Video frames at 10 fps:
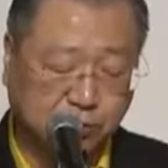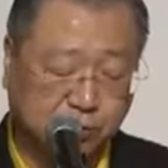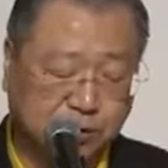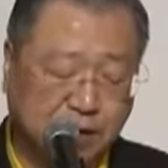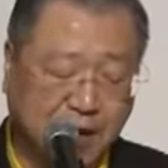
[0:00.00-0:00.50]
就
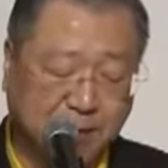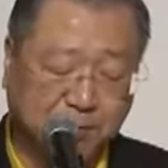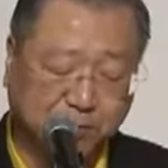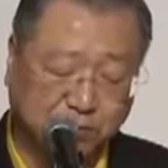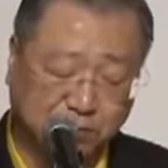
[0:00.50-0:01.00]
是在
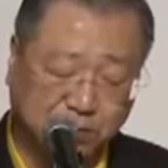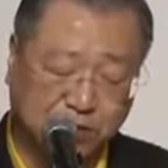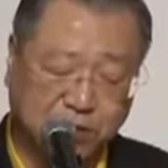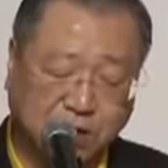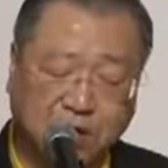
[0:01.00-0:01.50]
不
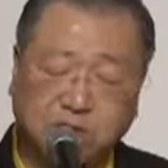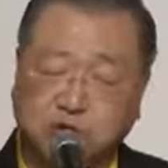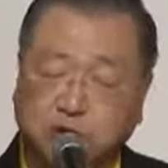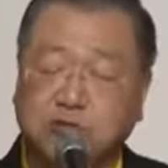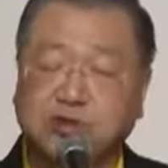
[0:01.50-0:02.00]
知
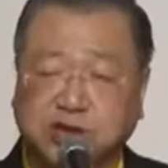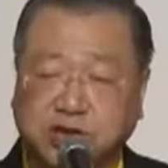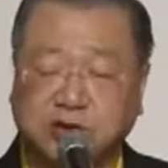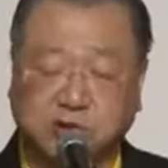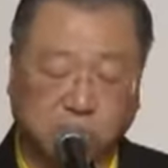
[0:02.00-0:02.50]
当中
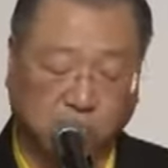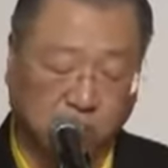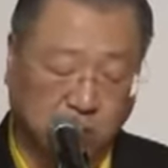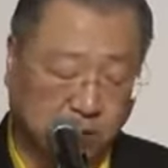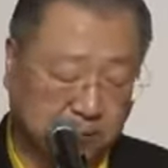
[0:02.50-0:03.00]
生
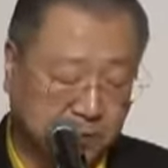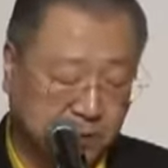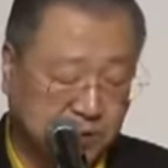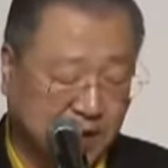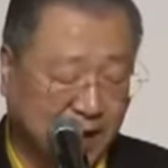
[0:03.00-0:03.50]
活
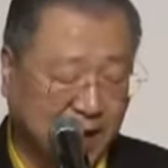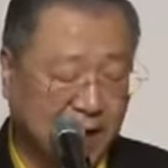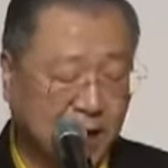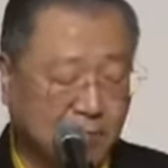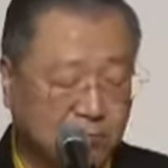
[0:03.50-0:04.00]
在。
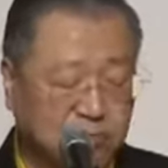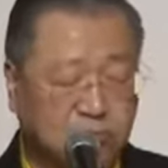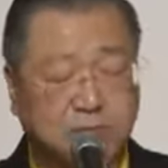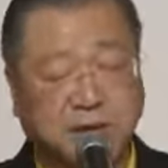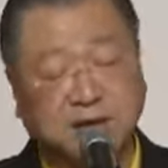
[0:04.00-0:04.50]

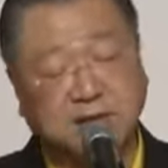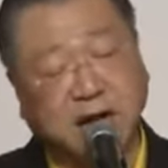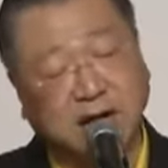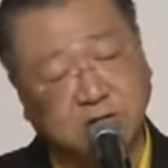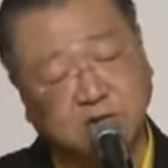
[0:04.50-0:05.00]
无名
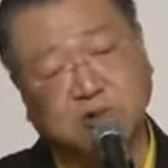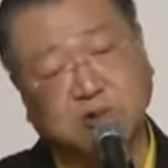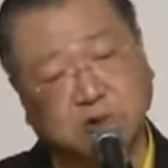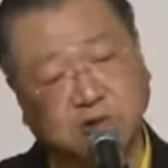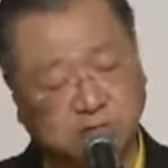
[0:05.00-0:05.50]
当
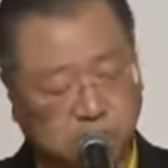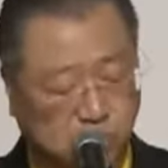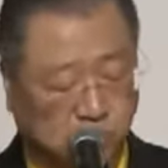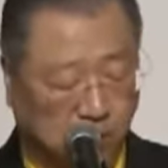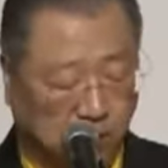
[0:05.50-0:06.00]
中工
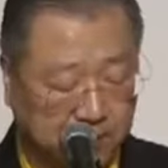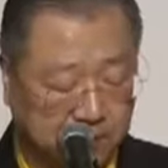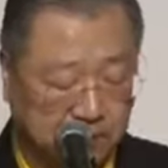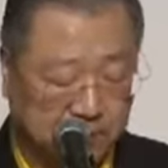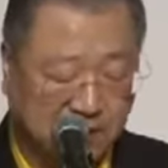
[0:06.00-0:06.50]
作，
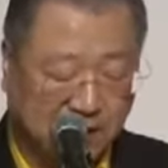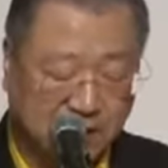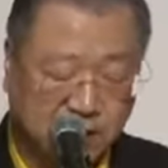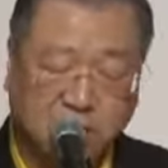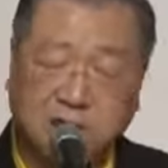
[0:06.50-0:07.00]

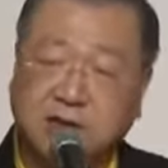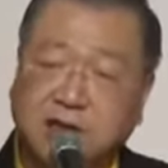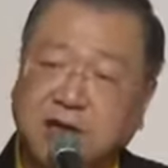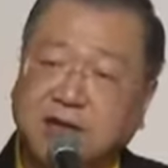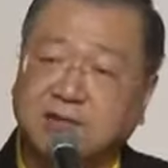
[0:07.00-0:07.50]
在
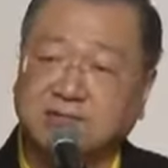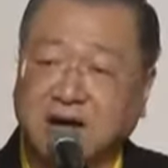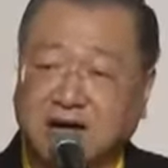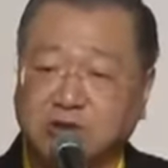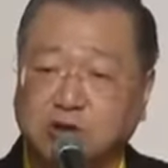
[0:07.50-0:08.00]
嗔恨
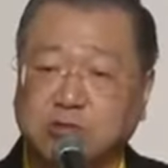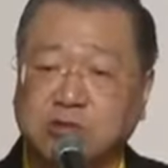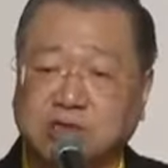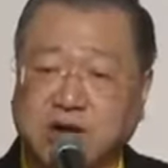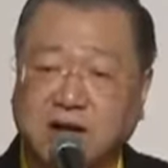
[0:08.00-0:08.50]
当
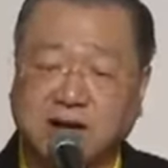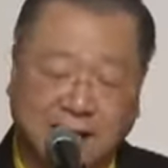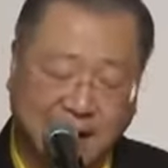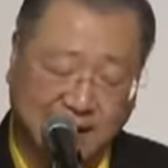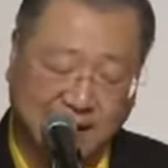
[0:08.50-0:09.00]
中伤
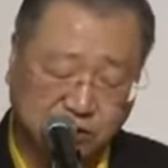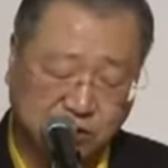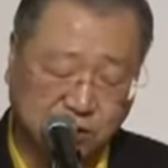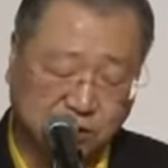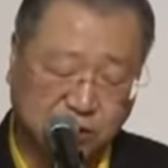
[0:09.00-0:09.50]
害了
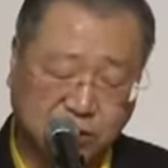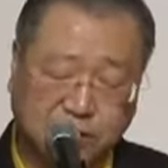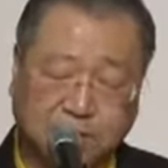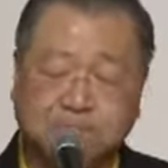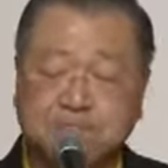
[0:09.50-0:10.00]
自
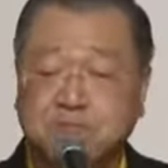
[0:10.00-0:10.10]
己。